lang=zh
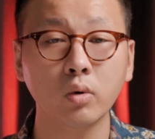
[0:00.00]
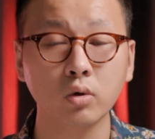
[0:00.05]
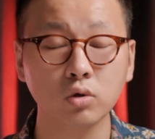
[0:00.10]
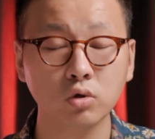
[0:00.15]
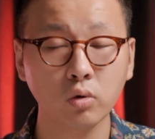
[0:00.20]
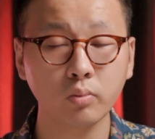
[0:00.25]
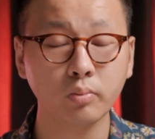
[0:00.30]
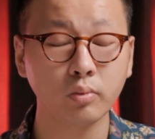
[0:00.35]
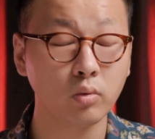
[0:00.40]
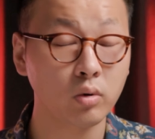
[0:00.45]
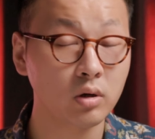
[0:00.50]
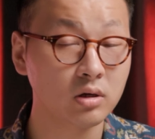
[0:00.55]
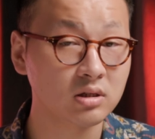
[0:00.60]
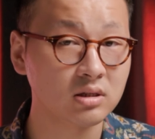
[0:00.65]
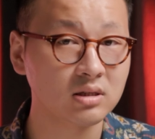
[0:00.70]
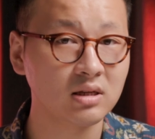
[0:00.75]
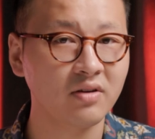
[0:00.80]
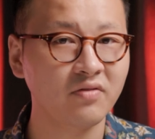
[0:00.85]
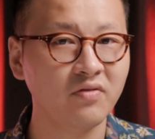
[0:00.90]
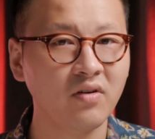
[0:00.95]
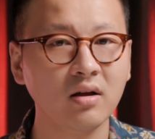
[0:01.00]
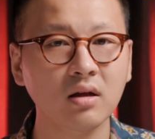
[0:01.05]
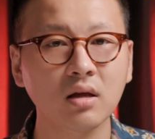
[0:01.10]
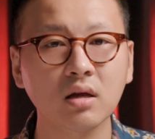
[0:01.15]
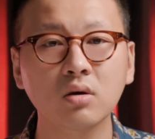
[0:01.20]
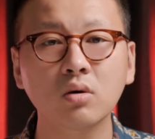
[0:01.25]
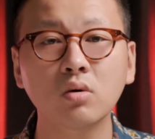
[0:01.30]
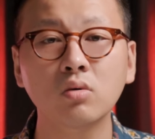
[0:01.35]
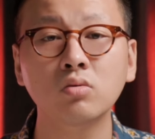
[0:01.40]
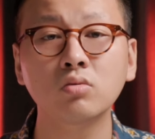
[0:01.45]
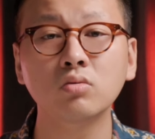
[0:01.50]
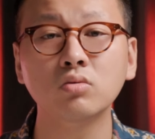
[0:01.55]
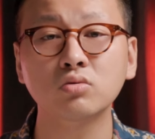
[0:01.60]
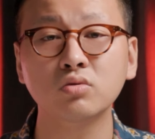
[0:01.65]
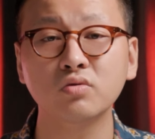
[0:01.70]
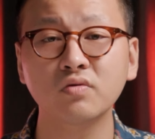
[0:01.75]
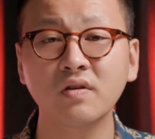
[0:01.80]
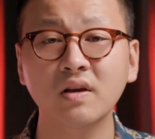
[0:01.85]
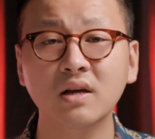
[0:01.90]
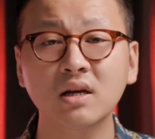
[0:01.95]
我都不会直接发给客户，
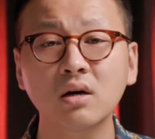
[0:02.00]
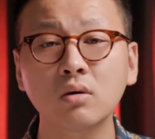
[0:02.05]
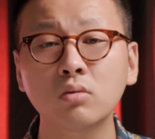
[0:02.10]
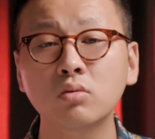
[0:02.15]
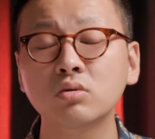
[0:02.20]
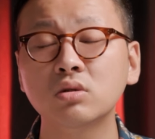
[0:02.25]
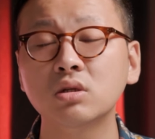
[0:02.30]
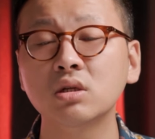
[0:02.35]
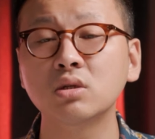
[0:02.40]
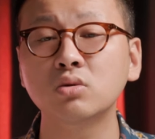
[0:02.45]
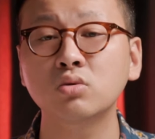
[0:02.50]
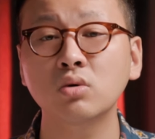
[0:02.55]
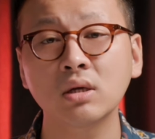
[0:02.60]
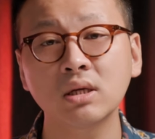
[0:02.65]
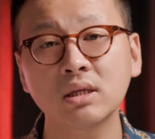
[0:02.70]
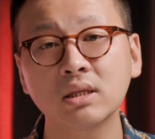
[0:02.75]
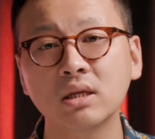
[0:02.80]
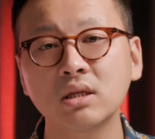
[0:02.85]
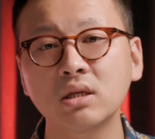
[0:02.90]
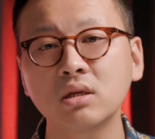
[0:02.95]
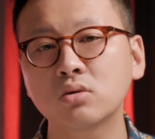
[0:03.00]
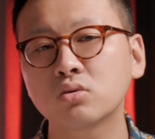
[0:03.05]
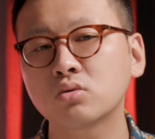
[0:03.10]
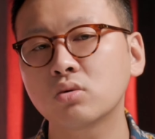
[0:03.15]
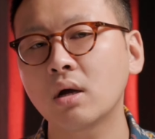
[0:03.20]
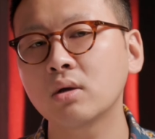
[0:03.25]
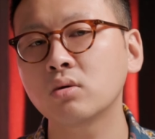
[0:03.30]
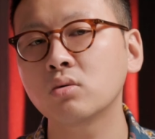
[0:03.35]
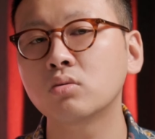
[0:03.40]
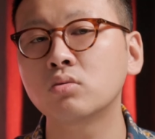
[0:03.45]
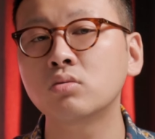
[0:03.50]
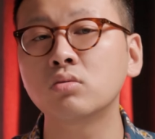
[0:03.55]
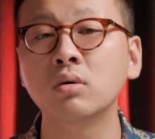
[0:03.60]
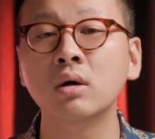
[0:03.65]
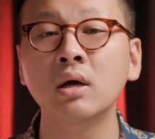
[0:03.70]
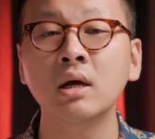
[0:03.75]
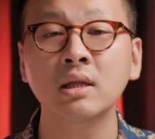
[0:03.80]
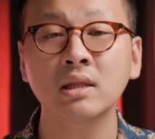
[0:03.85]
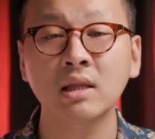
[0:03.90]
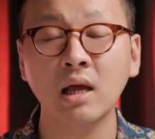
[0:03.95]
除非客户是专业的印刷用
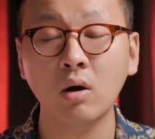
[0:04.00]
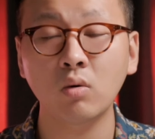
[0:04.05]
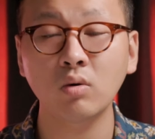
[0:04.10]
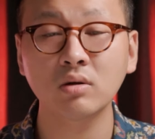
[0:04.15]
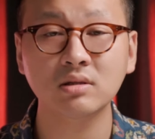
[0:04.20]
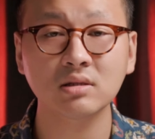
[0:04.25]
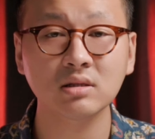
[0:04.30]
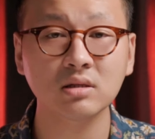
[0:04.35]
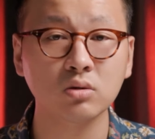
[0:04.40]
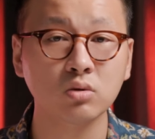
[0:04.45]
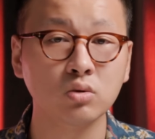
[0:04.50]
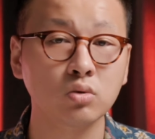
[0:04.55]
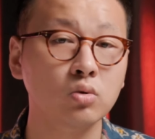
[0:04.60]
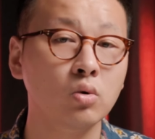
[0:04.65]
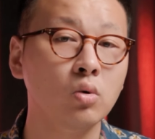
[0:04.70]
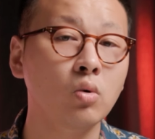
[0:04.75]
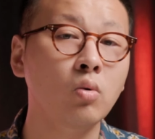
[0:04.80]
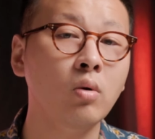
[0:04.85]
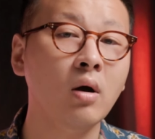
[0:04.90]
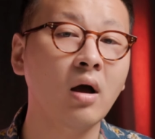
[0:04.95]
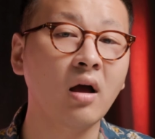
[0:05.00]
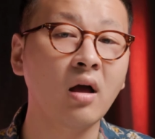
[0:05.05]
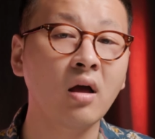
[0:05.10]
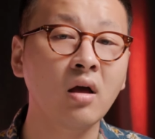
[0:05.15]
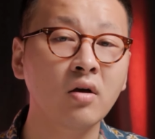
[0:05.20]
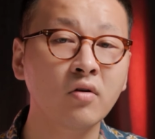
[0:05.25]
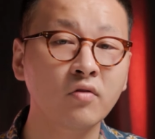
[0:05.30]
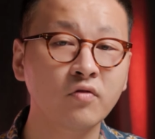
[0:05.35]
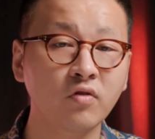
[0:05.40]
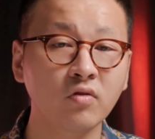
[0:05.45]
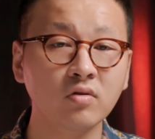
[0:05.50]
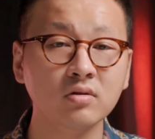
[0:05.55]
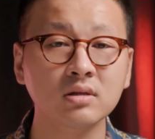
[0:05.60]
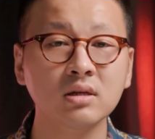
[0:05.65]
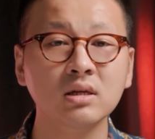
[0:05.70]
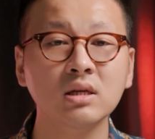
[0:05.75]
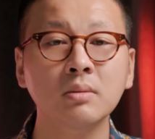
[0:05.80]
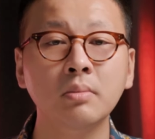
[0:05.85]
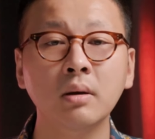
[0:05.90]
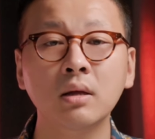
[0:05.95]
户，他会自己去优化，否
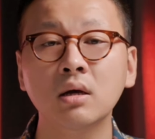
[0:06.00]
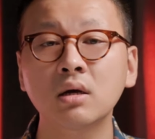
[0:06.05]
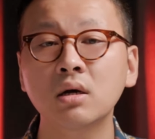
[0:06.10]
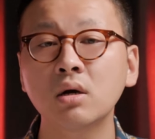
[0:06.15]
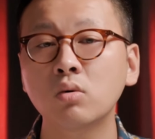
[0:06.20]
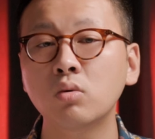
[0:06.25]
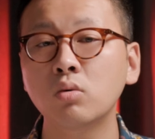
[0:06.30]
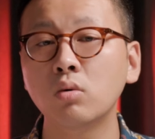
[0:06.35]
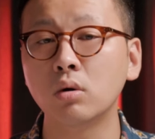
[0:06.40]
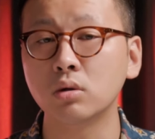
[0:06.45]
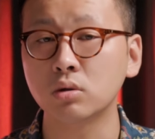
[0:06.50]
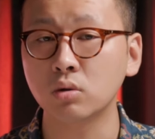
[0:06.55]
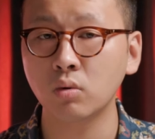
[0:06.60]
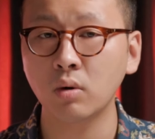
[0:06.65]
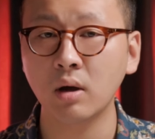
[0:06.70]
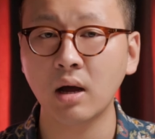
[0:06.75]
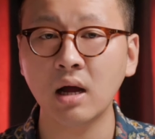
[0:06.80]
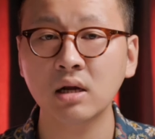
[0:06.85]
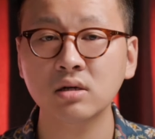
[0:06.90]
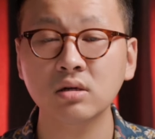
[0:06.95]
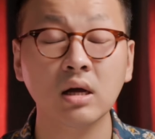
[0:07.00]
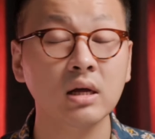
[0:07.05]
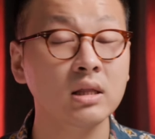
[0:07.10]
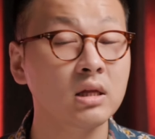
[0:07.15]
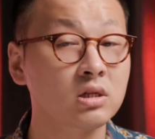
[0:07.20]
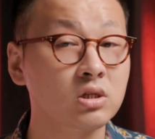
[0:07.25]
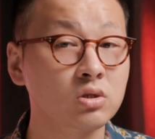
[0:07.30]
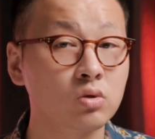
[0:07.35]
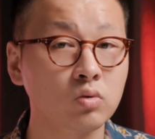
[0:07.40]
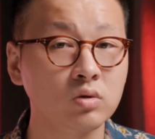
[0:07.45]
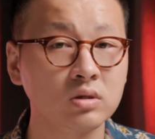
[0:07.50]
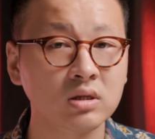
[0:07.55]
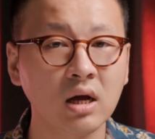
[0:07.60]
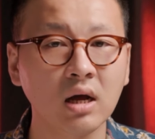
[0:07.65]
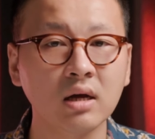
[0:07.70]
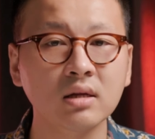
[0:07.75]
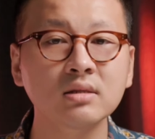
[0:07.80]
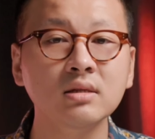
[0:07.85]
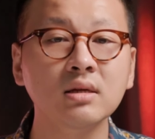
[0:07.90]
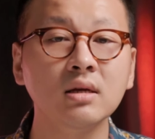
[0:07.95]
则一般客户我都会按照他的使用
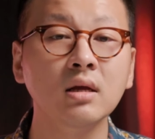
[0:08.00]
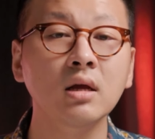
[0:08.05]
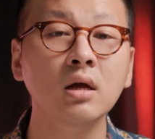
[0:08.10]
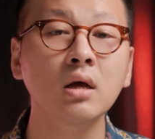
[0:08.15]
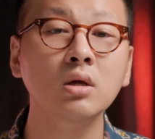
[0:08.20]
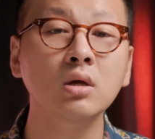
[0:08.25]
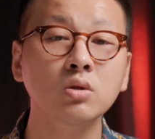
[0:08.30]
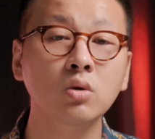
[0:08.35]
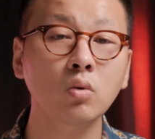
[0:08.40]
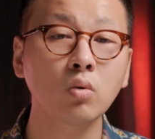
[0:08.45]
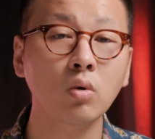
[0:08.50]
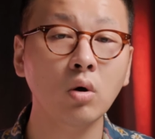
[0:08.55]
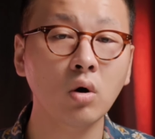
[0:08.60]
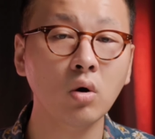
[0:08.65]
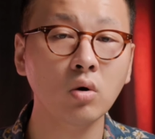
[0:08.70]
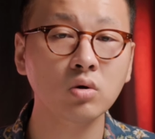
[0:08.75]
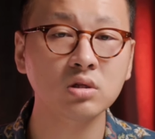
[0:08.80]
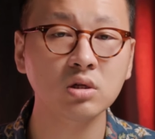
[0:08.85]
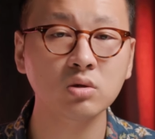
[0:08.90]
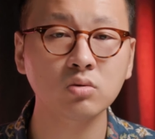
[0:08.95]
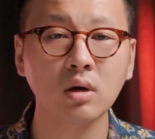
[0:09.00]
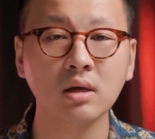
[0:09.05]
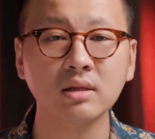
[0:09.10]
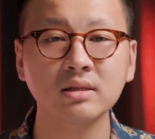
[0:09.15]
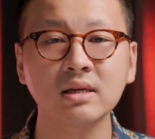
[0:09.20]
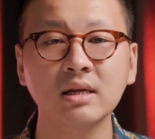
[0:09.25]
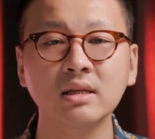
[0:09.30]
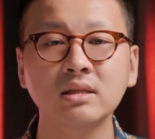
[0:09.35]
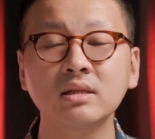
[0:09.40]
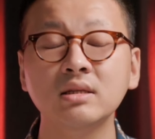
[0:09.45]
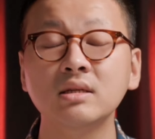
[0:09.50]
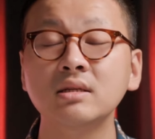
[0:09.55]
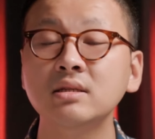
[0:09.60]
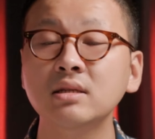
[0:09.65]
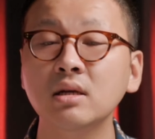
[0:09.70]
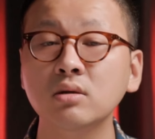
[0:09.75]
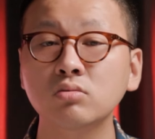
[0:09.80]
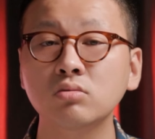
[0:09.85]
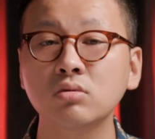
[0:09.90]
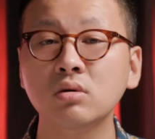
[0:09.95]
场景，通过后期软件进行
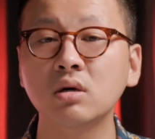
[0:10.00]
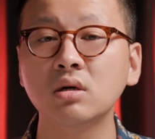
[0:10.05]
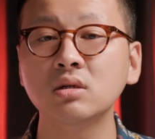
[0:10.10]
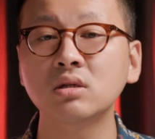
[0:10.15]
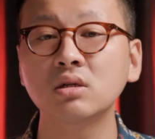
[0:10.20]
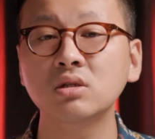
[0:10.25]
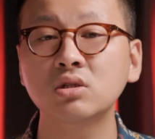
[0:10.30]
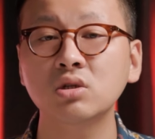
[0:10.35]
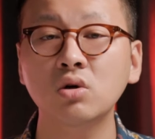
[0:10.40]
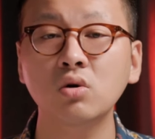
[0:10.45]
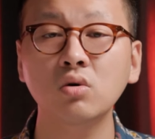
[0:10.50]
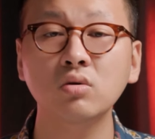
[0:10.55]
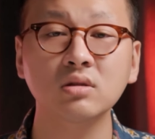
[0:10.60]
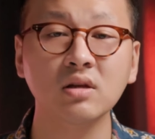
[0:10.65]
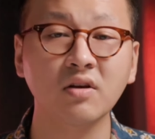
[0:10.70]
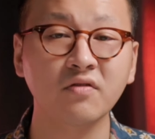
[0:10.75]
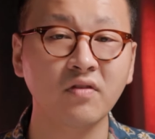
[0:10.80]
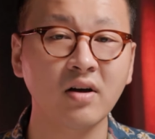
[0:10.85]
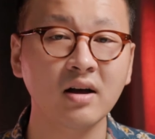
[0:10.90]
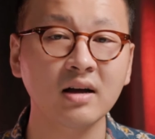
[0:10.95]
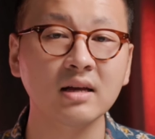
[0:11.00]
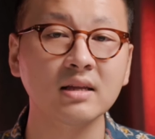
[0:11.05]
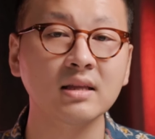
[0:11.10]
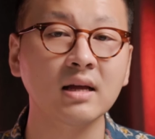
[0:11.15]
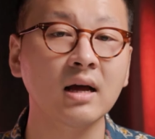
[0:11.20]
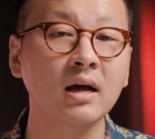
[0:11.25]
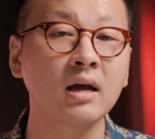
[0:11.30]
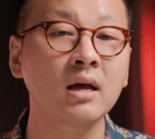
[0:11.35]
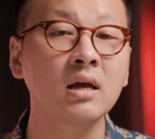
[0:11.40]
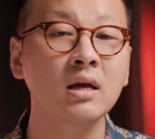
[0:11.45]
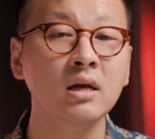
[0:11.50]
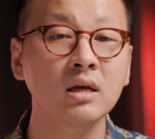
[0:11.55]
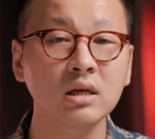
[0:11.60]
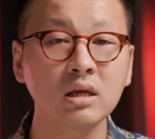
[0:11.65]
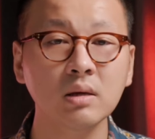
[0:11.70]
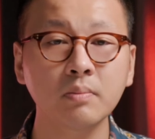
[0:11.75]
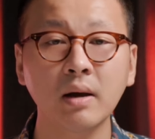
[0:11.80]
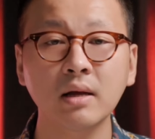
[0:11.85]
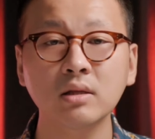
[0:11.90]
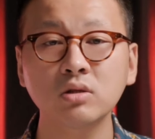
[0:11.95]
像素合成之后再发给他，
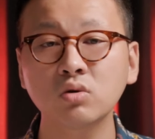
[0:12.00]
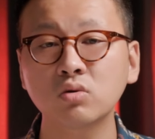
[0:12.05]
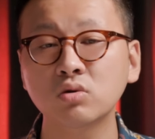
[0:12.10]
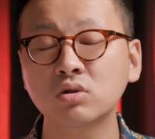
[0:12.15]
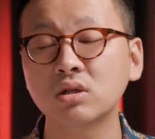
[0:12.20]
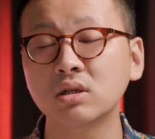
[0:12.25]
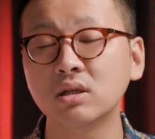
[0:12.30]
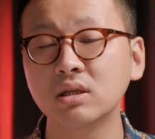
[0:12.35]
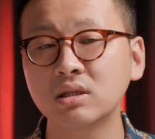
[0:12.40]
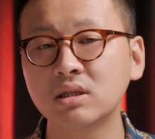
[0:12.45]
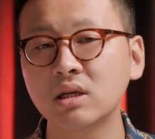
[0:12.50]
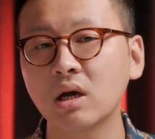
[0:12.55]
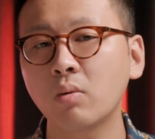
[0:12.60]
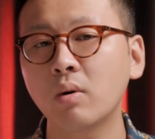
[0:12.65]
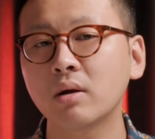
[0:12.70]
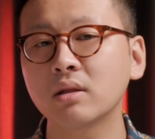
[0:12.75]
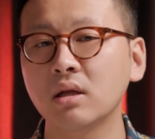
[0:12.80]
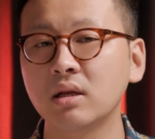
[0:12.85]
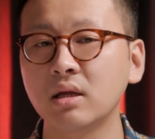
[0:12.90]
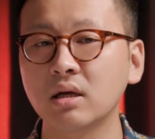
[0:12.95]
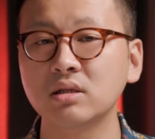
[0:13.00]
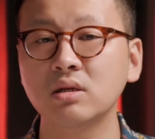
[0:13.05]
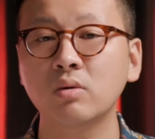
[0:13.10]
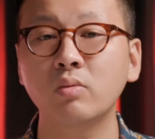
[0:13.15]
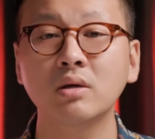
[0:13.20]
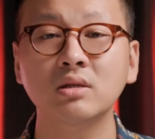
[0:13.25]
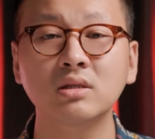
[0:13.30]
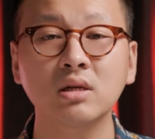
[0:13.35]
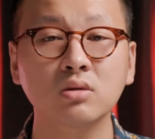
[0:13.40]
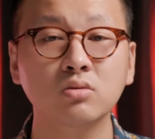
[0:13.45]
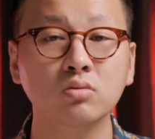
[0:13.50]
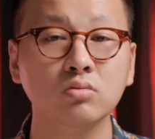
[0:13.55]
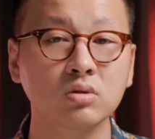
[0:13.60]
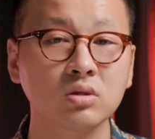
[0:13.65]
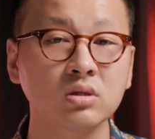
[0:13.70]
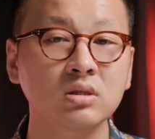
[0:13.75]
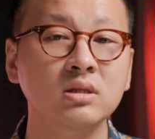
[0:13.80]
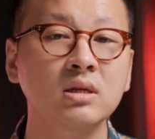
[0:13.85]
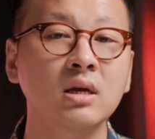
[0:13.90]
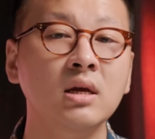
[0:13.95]
一般就是一千万到两千万像素
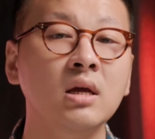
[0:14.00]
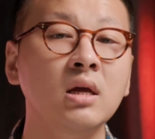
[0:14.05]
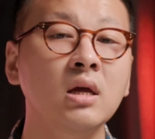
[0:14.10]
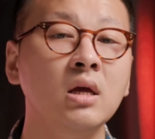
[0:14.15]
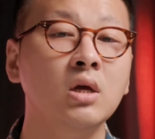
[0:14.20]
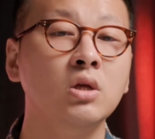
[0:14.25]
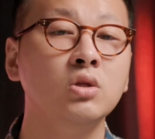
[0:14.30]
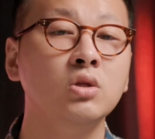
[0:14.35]
之间。